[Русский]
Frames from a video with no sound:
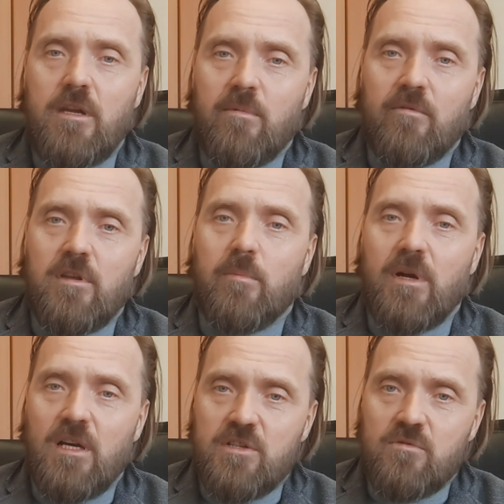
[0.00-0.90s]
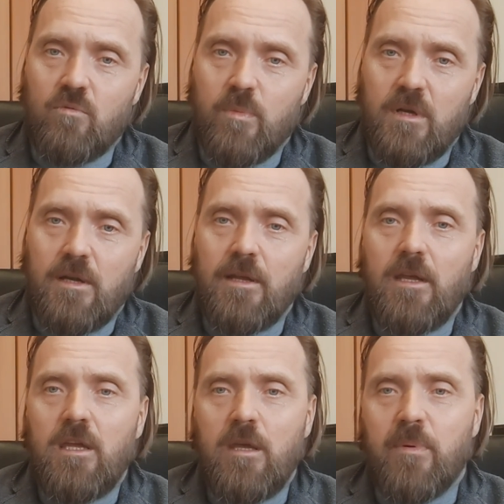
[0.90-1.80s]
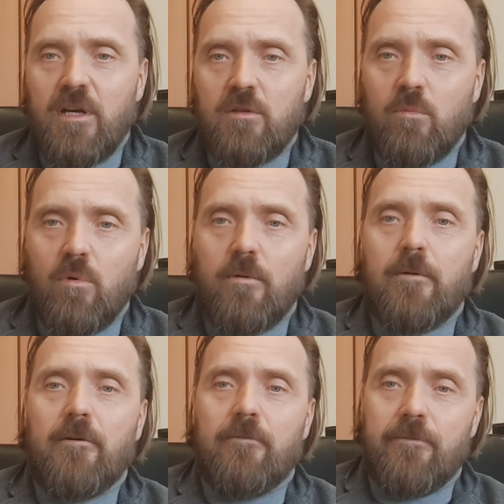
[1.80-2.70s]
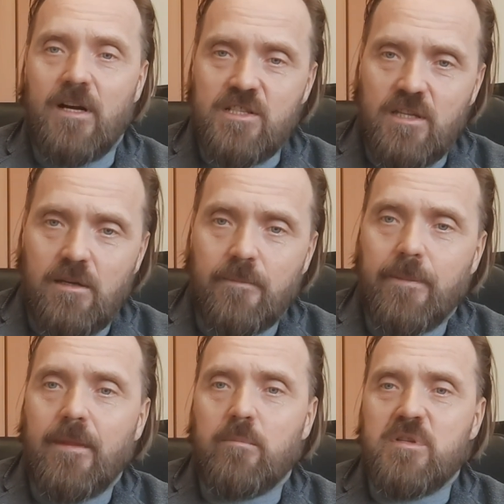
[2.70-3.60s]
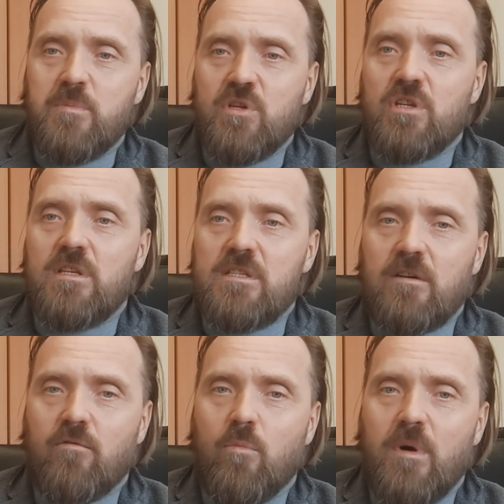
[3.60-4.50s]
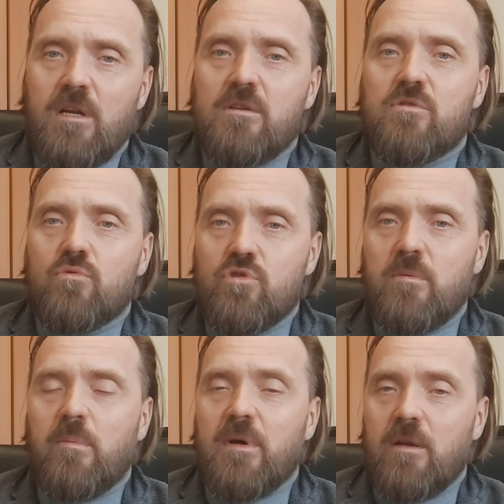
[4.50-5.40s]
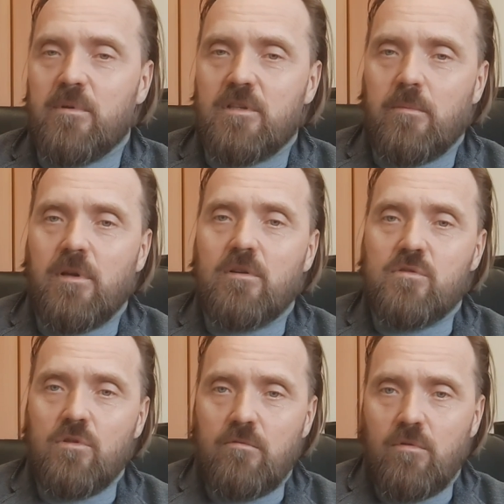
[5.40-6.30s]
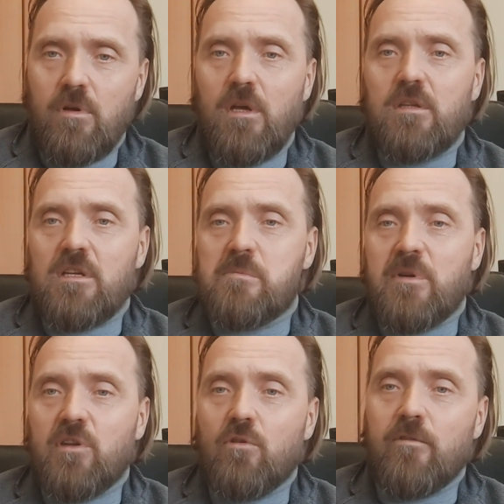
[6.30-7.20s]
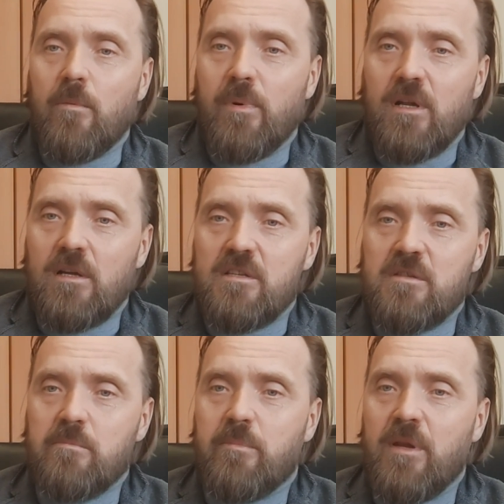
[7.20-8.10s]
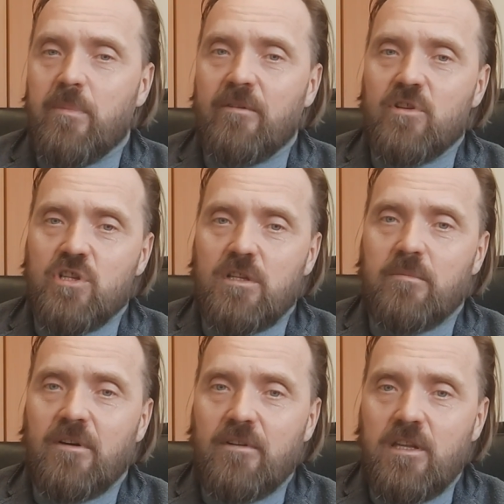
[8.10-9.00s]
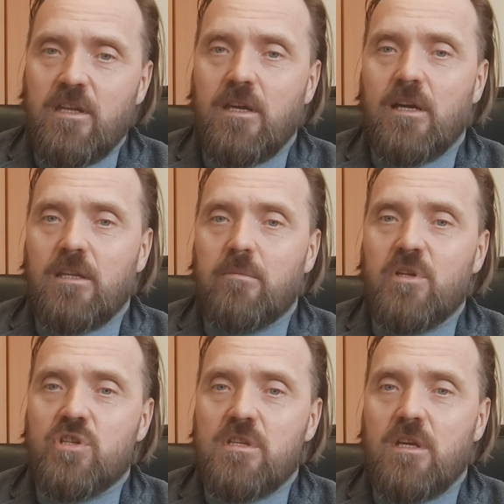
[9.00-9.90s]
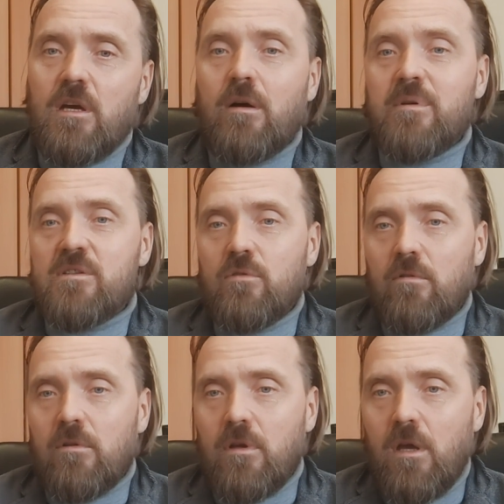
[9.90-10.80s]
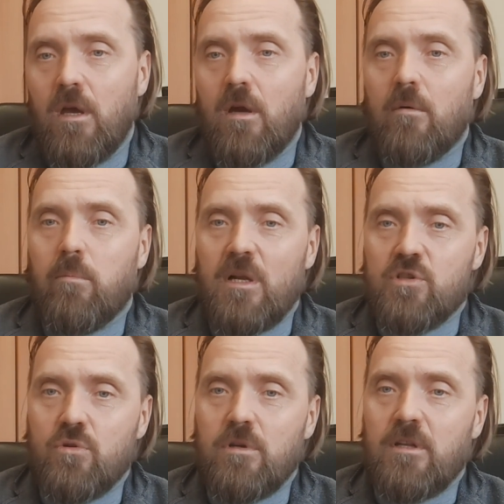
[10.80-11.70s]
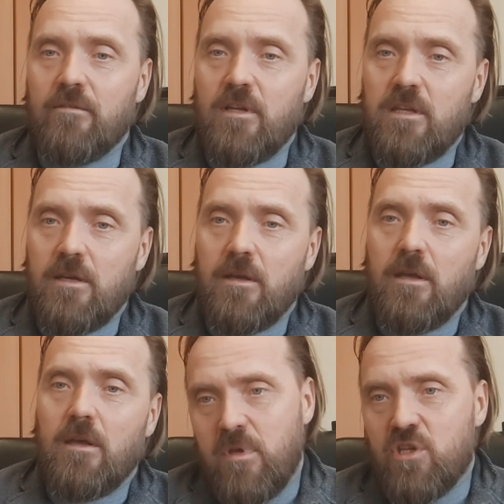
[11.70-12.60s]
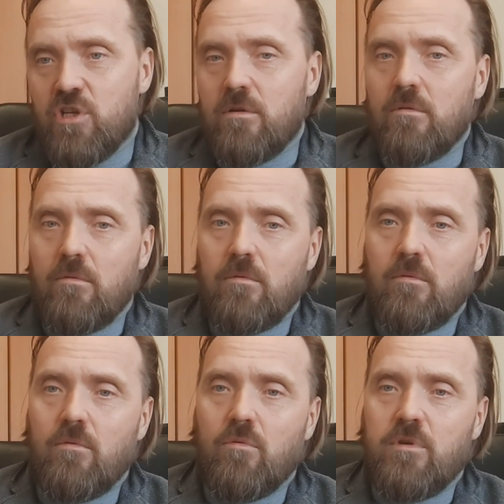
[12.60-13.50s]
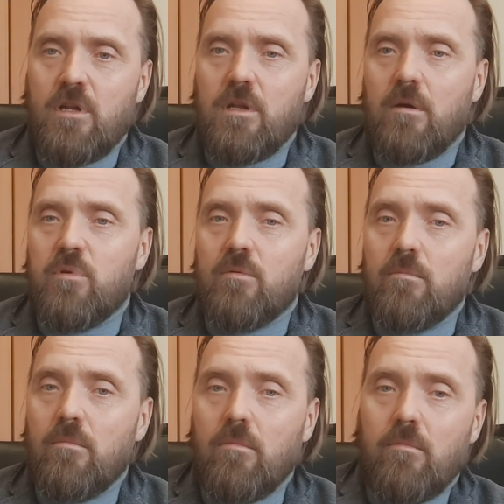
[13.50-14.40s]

требования по качеству пара, и поэтому важно обеспечить доставку пара с нужными параметрами. К слову, транспортировка пара при повышенном давлении экономически обоснована. Большое давление, меньше удельный объем.